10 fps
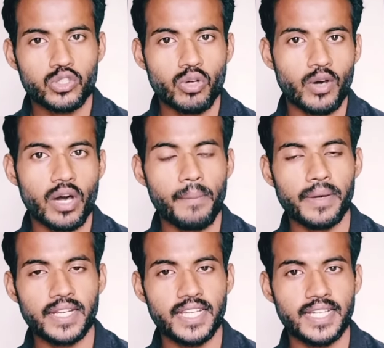तो वहाँ
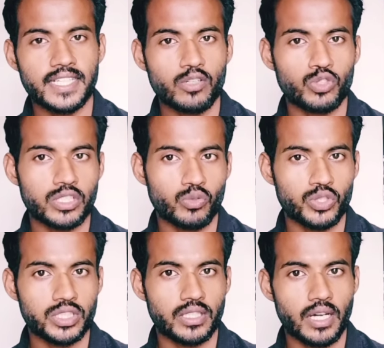पर एआई का कुछ ना
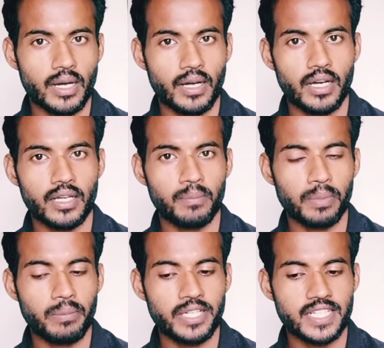कुछ
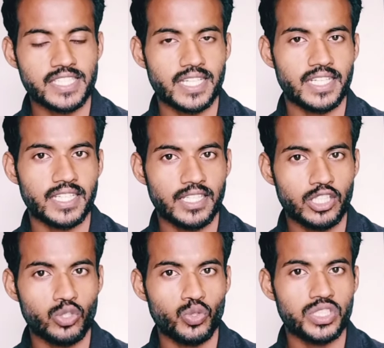इम्प्लीमेंटेशन यानी
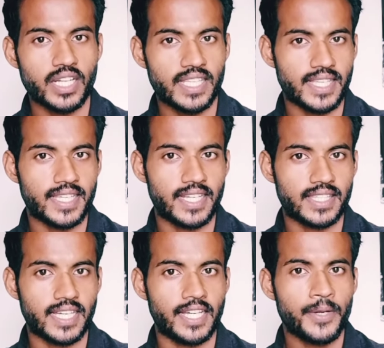कि यूज़ रहता ही
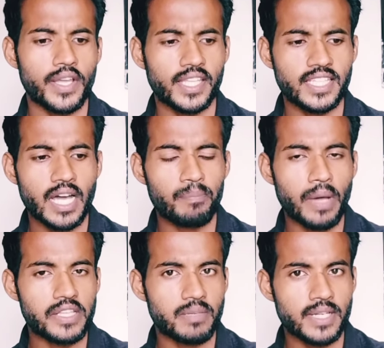रहता है तो यदि
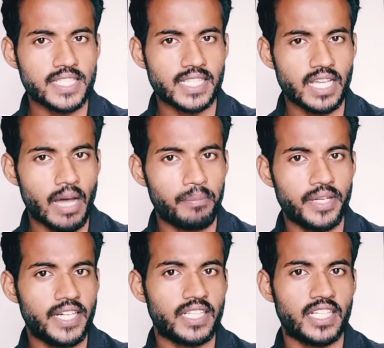आप समय के साथ
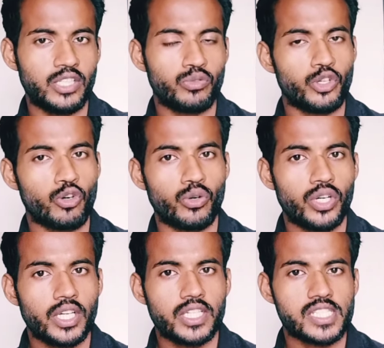अपडेट नहीं हुए
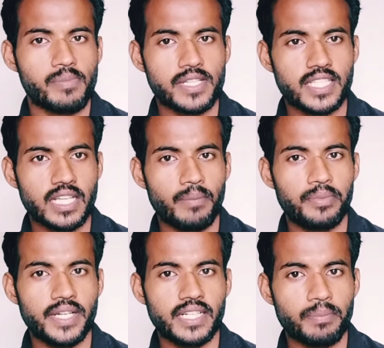हो समय के साथ
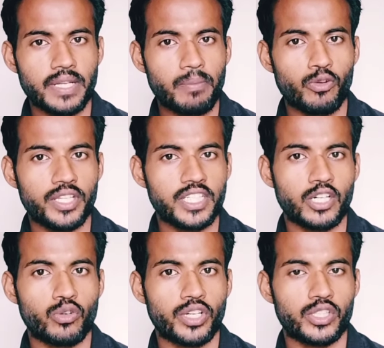अपडेट अपने आप को नहीं
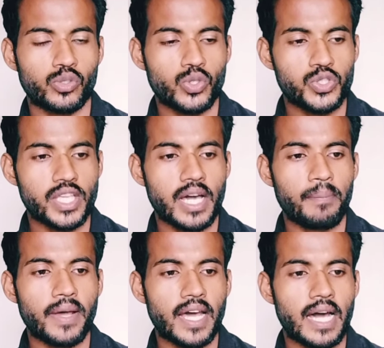करोगे तो दोस्त
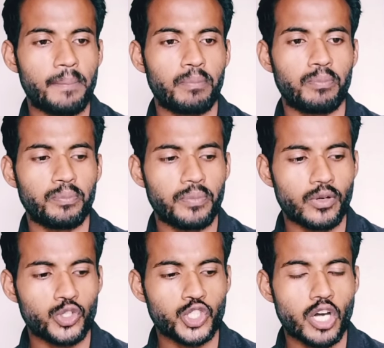यहाँ पर आप
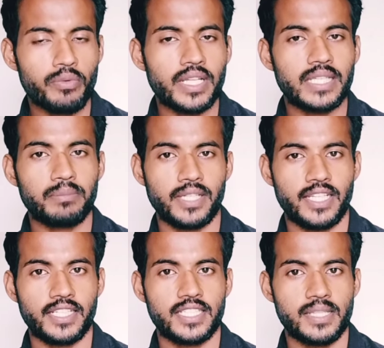को जॉब नहीं
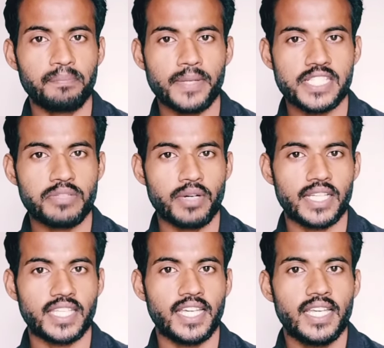मिलेगी सिंपल सी
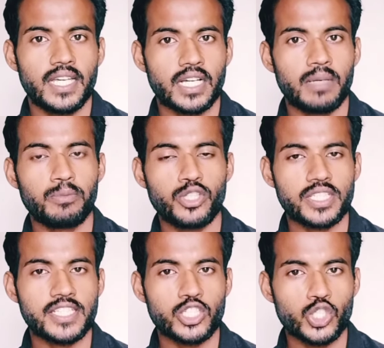बात है
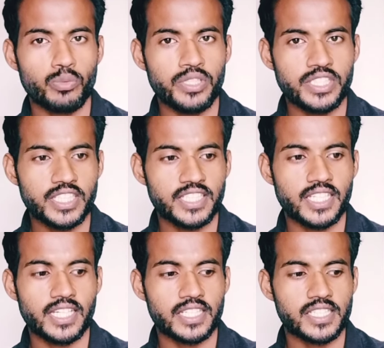कंप्यूटर साइंस के जो भी
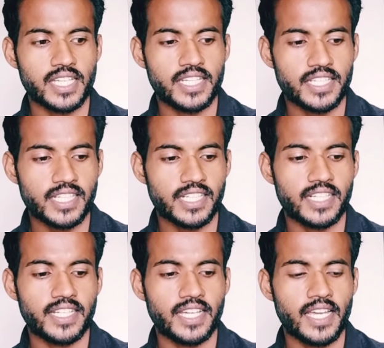इंजीनियर्स हैं निकल
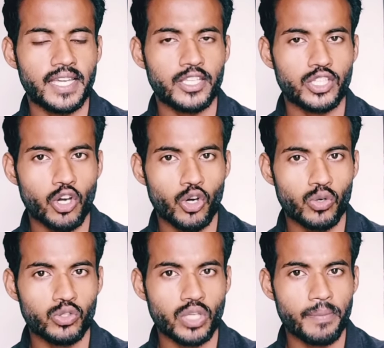रहे हैं
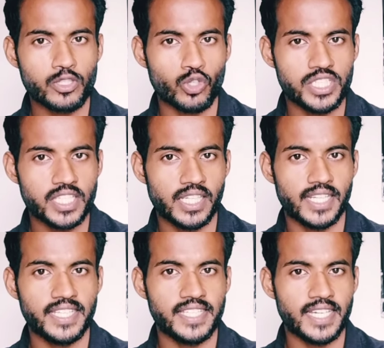और उनके पास कोई
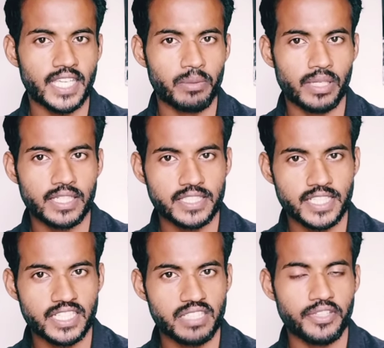स्किल नहीं है केवल
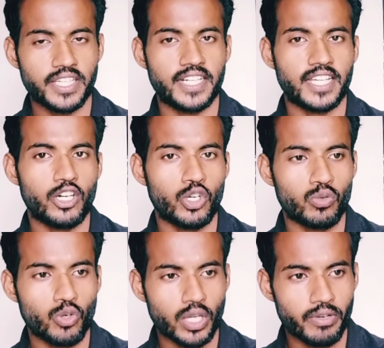सर्टिफिकेट है
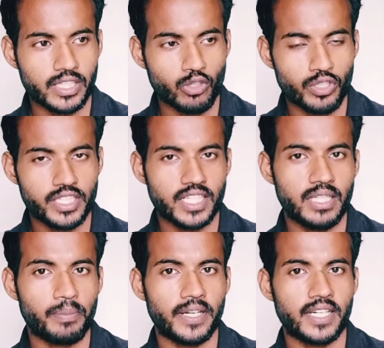और वो केवल
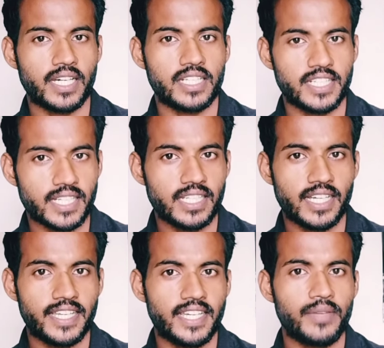थ्योरेटिकली पढ़कर निकल
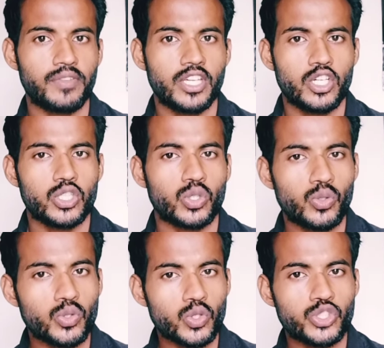रहे हैं
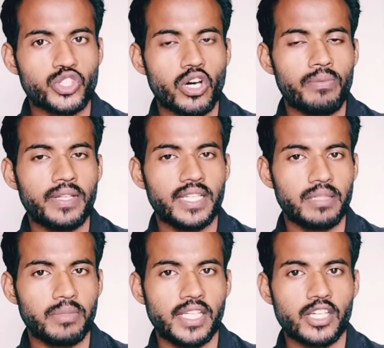तो उनको जॉब
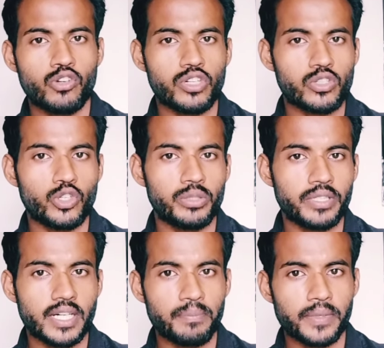नहीं मिलेगी क्योंकि कोई
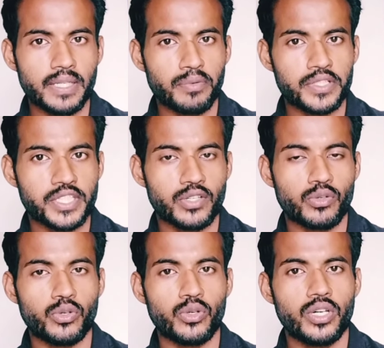भी कंपनी फ्रेशर
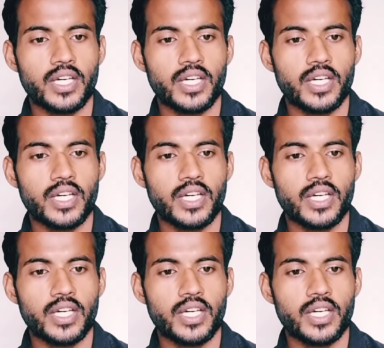को